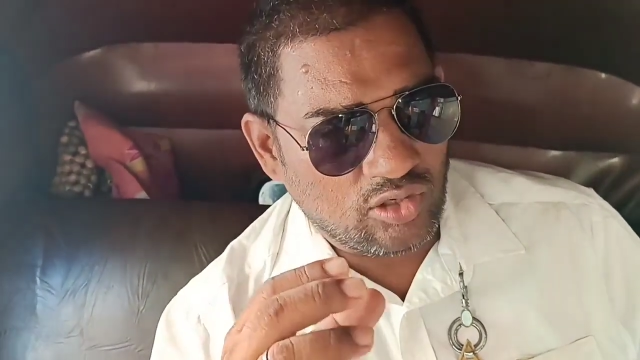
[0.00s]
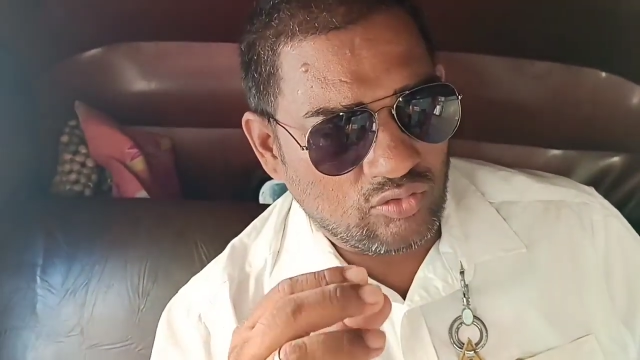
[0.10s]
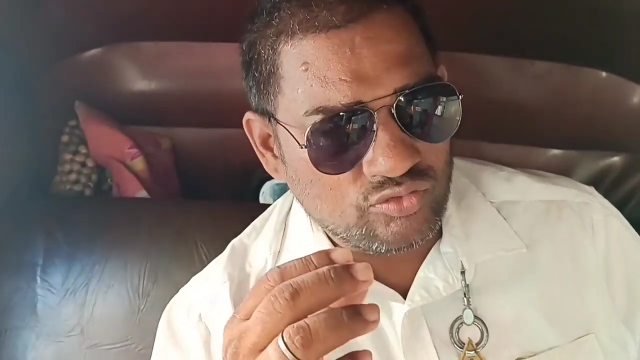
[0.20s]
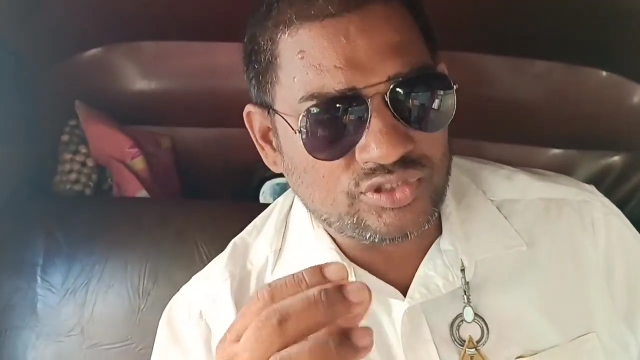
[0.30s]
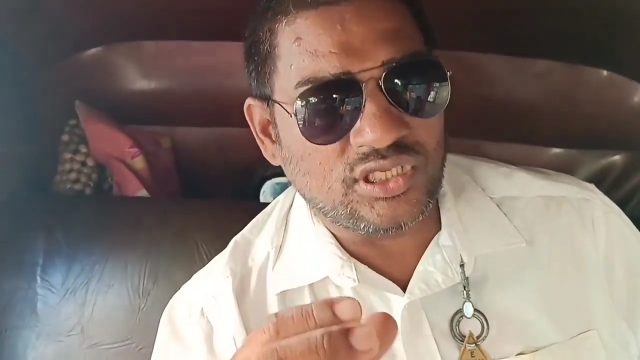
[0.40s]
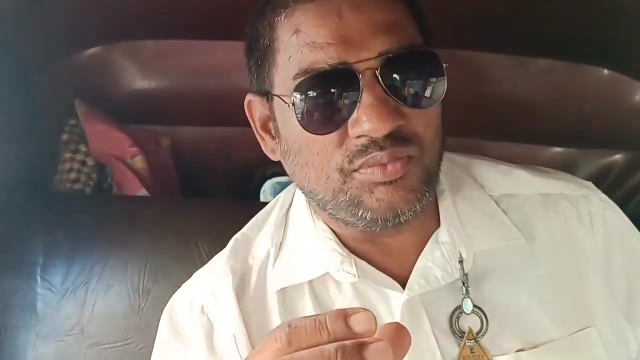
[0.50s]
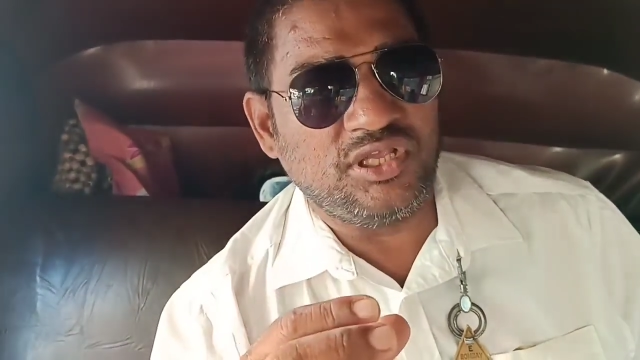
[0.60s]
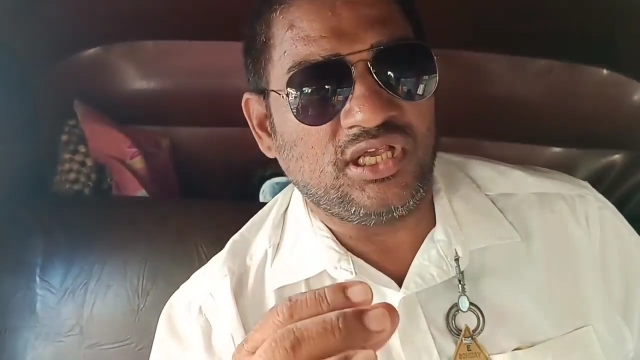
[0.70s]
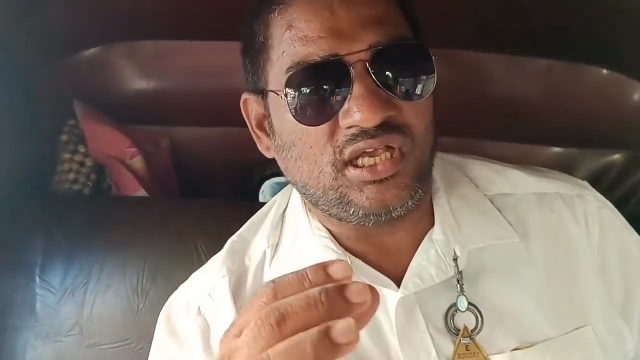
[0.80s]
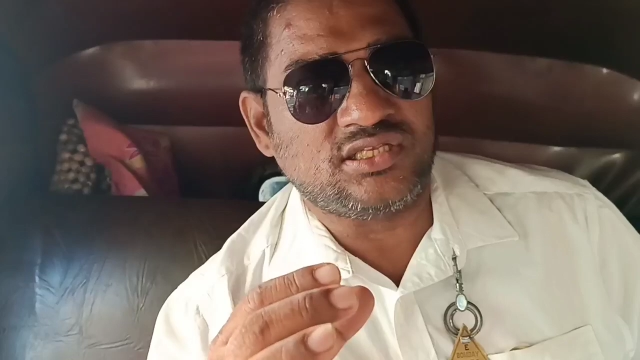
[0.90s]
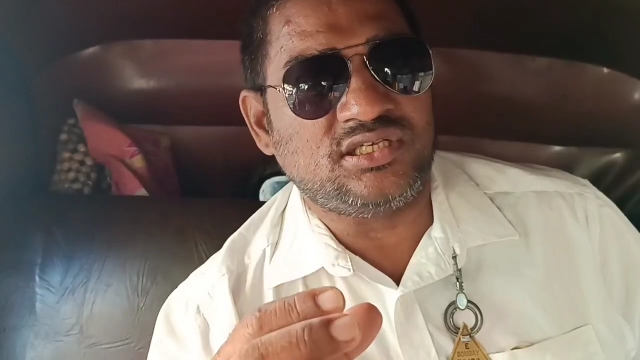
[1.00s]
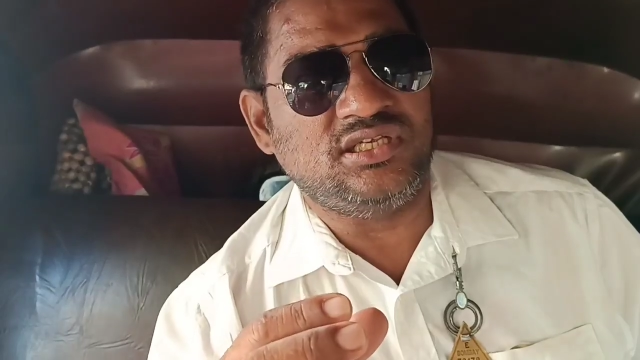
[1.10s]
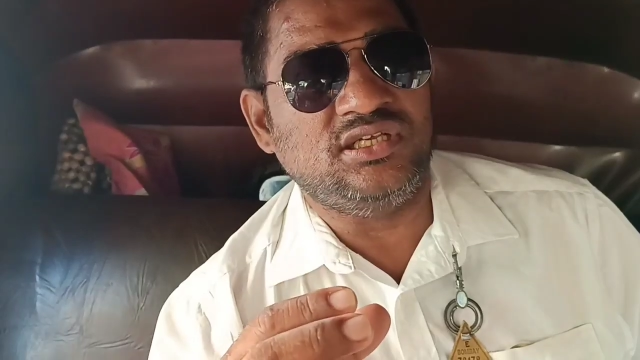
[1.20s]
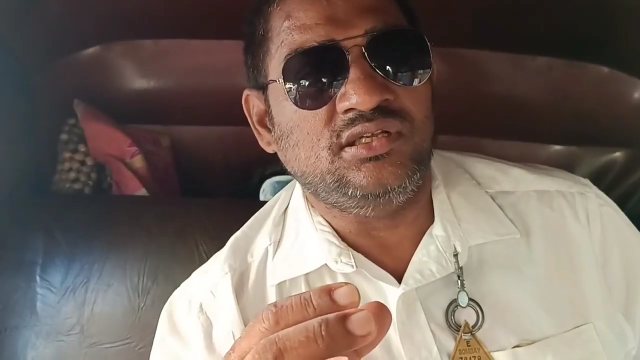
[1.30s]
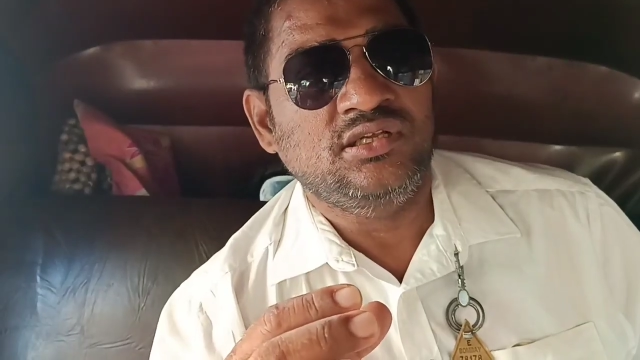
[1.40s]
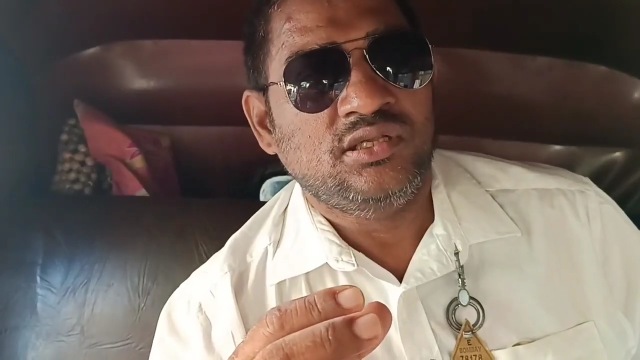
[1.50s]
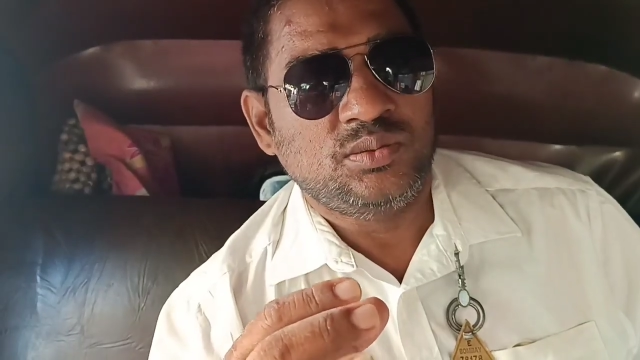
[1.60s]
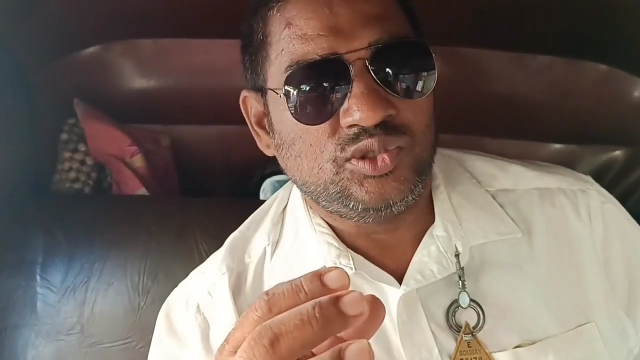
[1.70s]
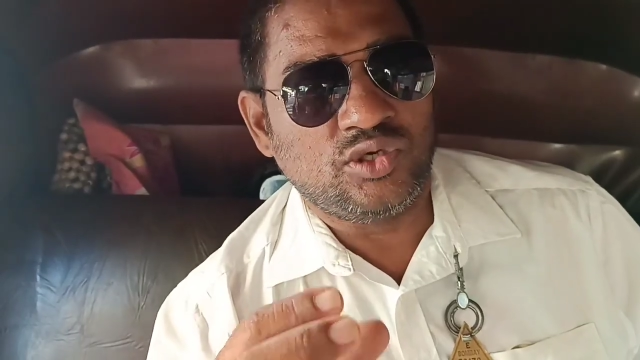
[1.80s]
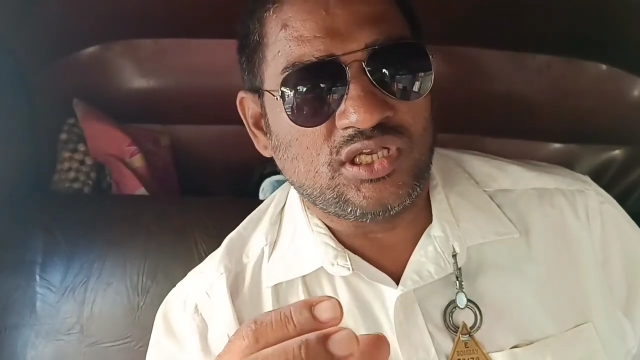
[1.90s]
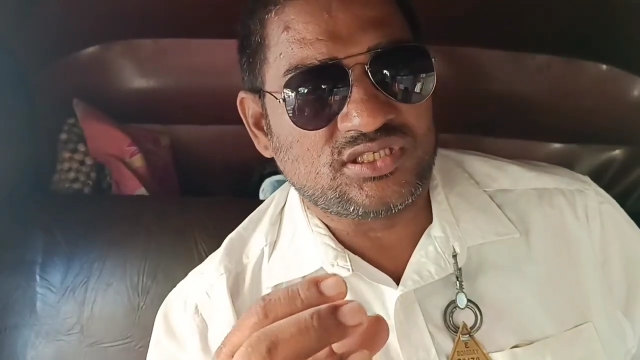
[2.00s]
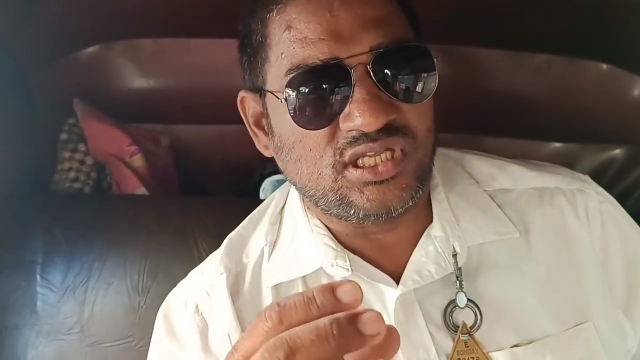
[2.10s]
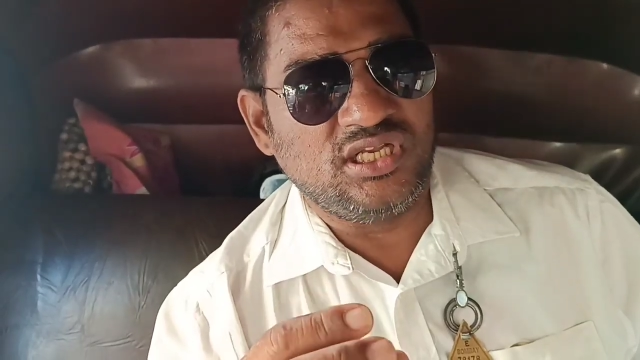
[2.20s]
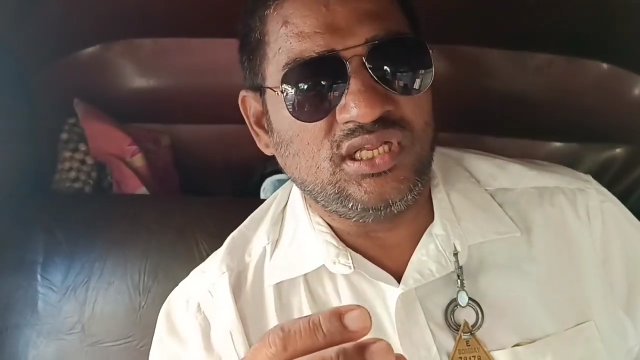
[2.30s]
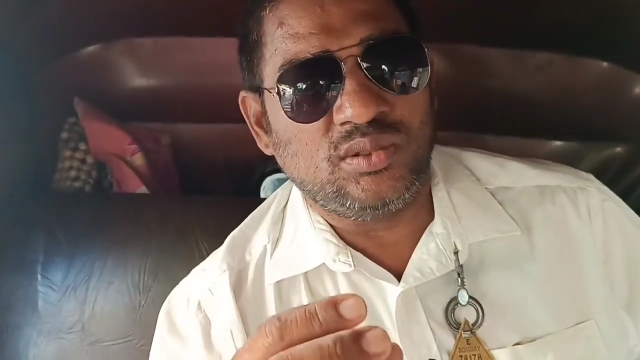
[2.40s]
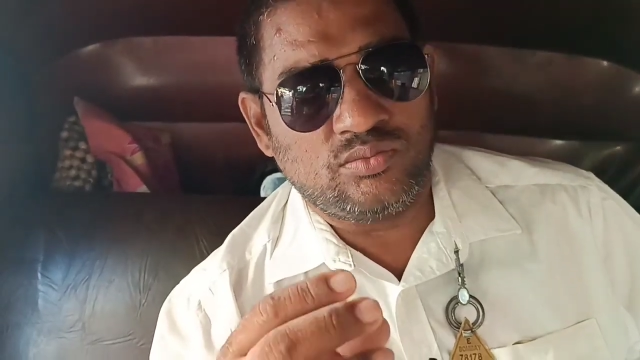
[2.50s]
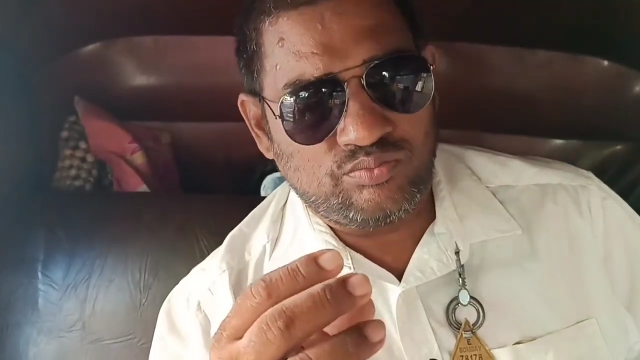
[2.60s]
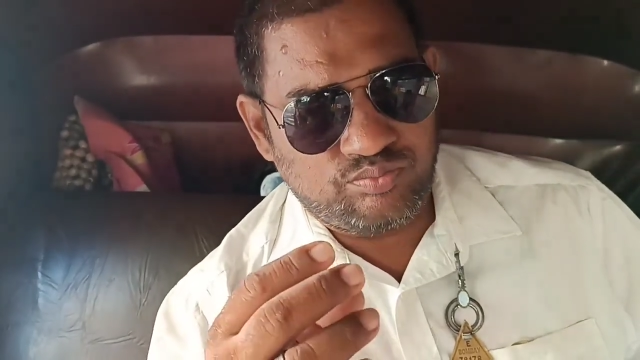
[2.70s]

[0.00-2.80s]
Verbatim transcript: और उससे भी अच्छी जो है सन्नी